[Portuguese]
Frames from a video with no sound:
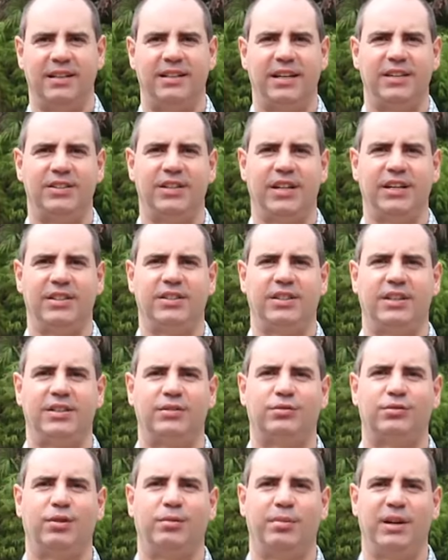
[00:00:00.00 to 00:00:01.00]
Tem gente
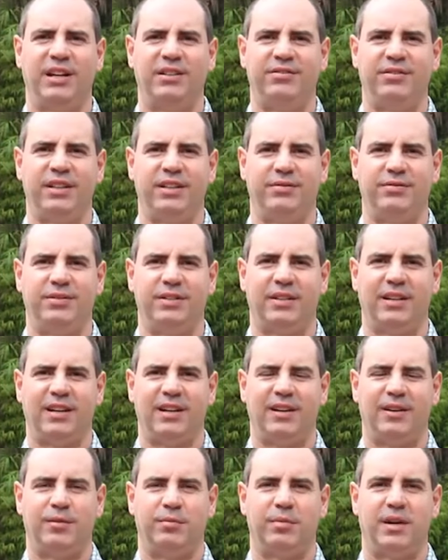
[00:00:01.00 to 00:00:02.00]
que sobrevive,
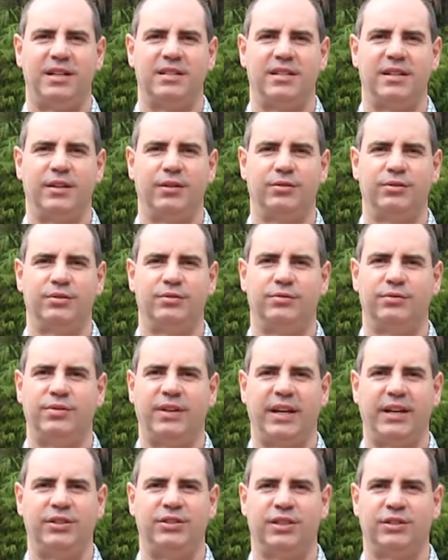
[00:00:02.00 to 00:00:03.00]
mas Deus não
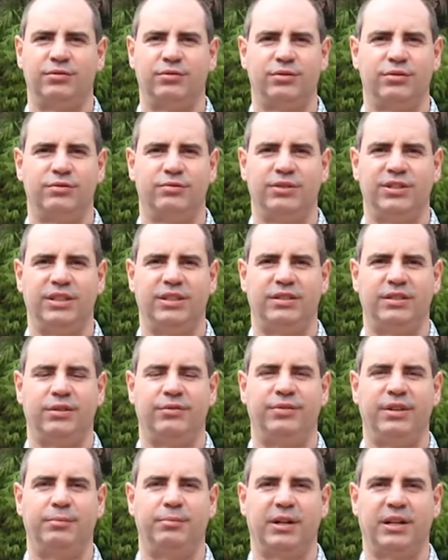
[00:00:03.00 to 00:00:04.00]
veio, Jesus não disse:
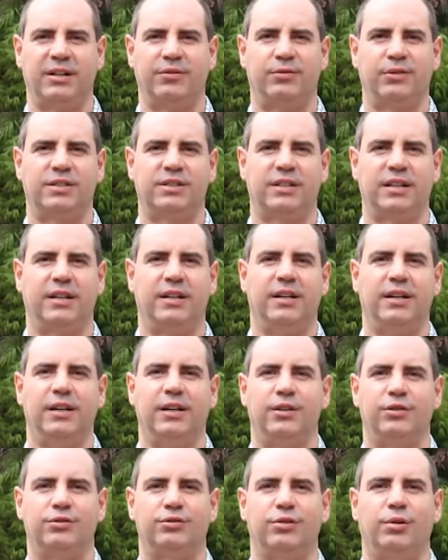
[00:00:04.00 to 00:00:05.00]
Eu vim para que você
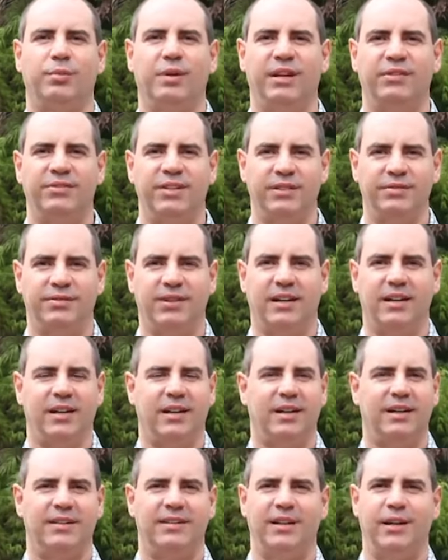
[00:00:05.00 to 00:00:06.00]
sobreviva,
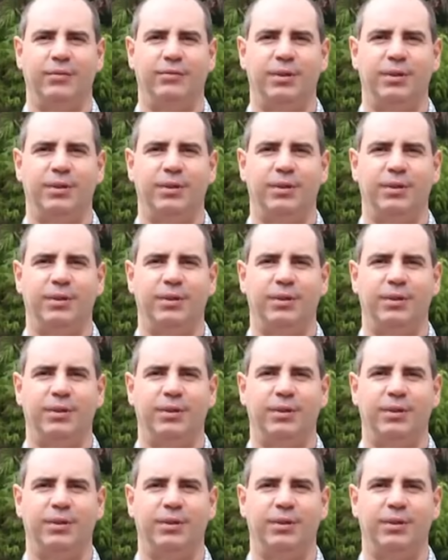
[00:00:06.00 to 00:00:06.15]
né?